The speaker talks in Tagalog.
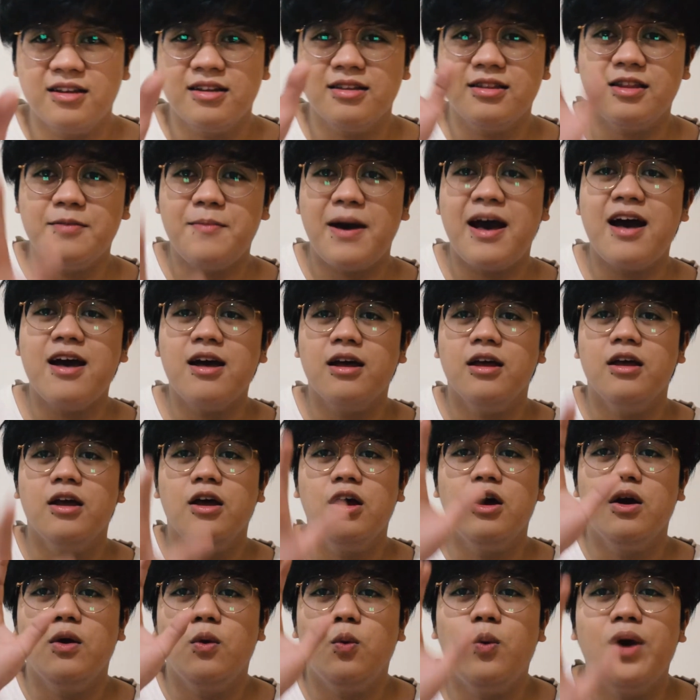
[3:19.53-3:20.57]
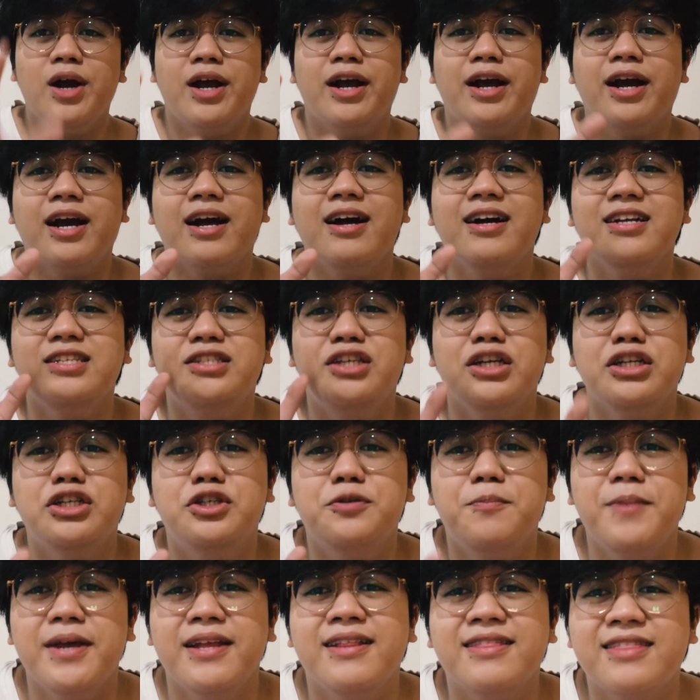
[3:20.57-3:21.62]
Diba? Huwag kang
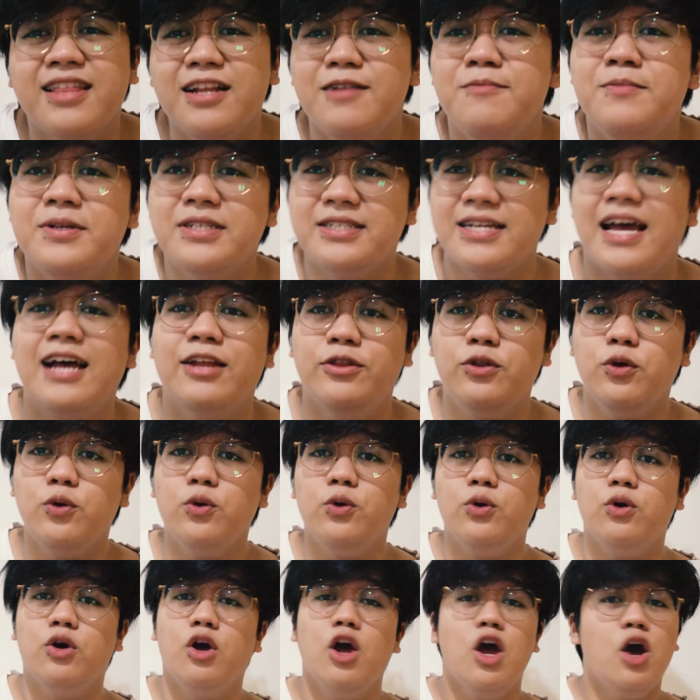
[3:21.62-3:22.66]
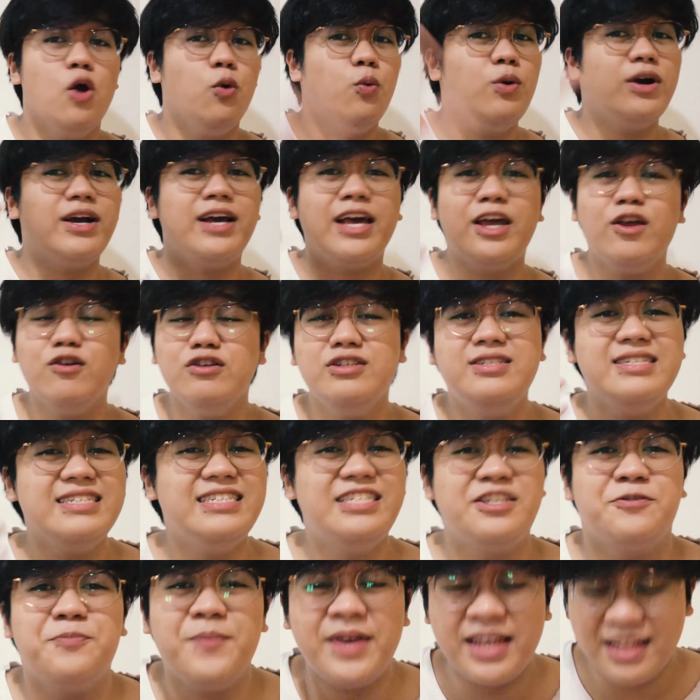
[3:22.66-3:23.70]
judgmental masyado. Huwag kayong
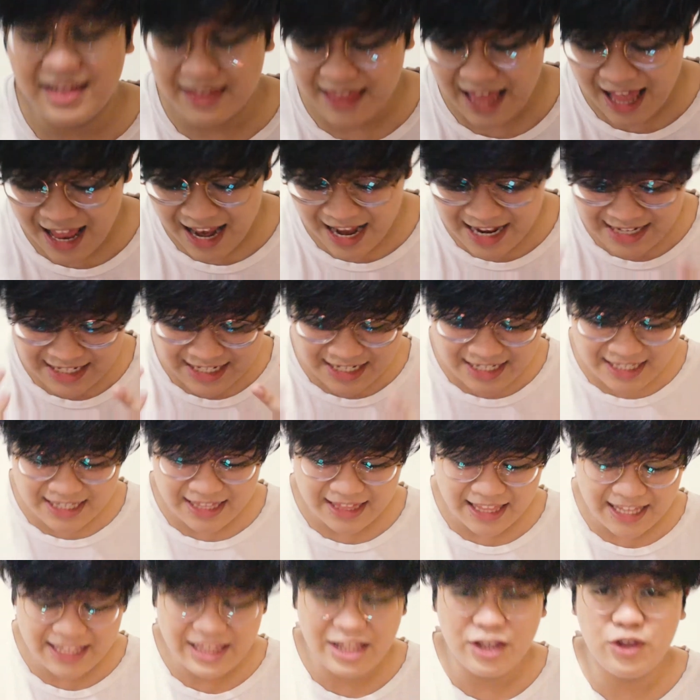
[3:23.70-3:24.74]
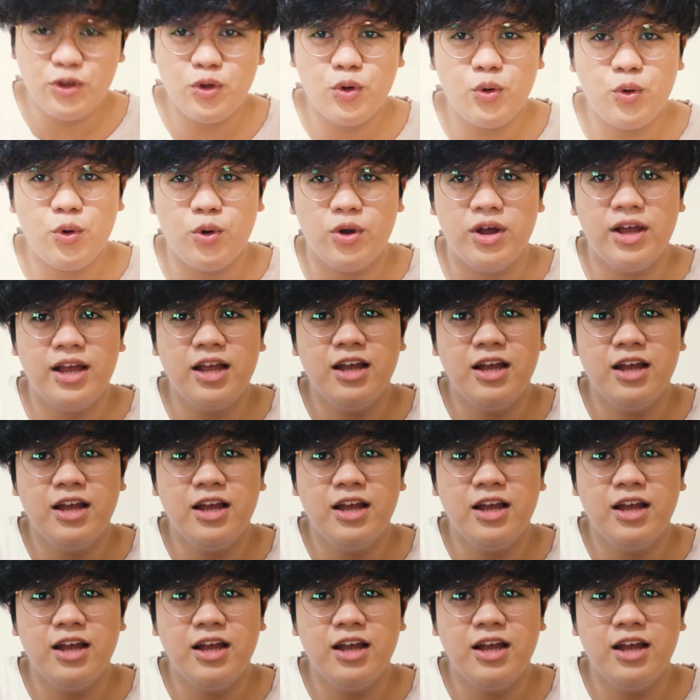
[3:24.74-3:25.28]
judgmental. As in, tingnan nyo.